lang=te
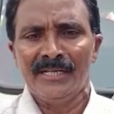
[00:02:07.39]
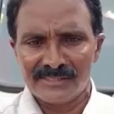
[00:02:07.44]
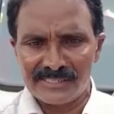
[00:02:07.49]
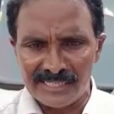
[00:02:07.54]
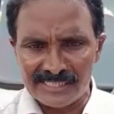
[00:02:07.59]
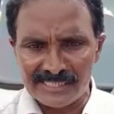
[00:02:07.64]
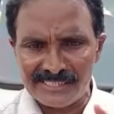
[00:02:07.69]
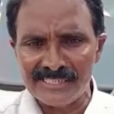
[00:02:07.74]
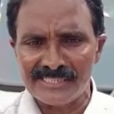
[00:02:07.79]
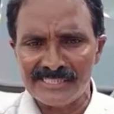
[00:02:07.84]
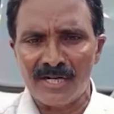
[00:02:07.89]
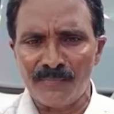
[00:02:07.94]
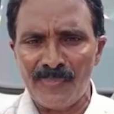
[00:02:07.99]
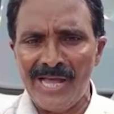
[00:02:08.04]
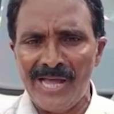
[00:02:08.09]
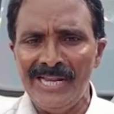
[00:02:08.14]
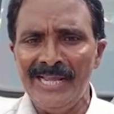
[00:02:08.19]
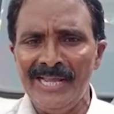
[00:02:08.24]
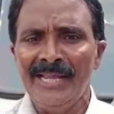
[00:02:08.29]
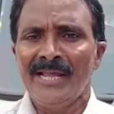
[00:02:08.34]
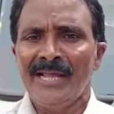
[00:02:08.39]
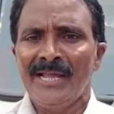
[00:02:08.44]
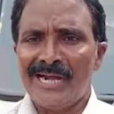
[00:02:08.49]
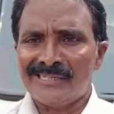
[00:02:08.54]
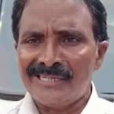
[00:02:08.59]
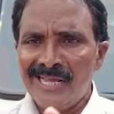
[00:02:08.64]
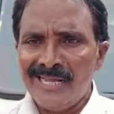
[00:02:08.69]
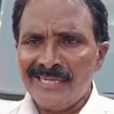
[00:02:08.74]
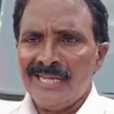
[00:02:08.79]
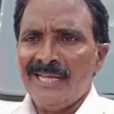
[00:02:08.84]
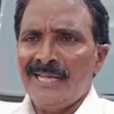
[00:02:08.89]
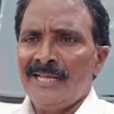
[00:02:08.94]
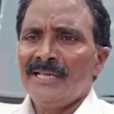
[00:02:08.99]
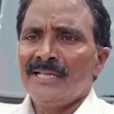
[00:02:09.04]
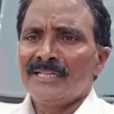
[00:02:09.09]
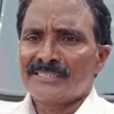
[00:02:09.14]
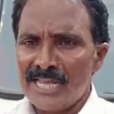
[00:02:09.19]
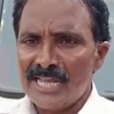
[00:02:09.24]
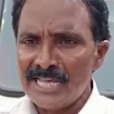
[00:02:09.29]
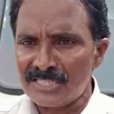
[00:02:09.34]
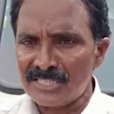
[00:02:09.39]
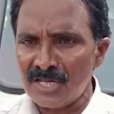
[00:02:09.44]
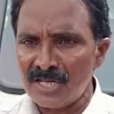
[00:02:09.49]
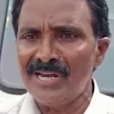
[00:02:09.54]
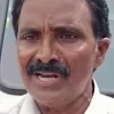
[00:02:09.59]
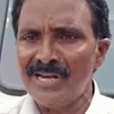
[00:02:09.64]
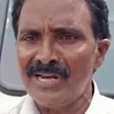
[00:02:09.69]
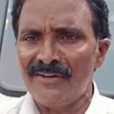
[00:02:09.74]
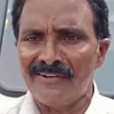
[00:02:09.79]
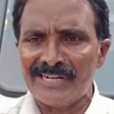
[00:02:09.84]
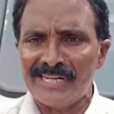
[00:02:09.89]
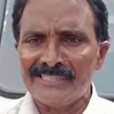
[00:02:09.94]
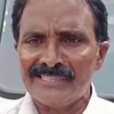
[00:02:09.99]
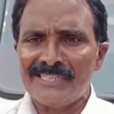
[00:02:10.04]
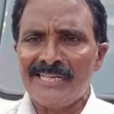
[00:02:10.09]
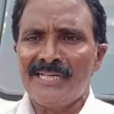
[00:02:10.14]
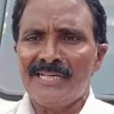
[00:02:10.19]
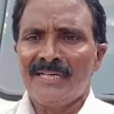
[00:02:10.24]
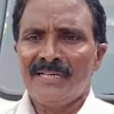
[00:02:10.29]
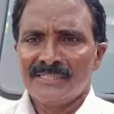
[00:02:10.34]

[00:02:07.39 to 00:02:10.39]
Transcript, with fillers: చర్చలు జరపాలి అట్లాగే సిఎస్ఎఫ్ వాళ్ళు ఎవరైతే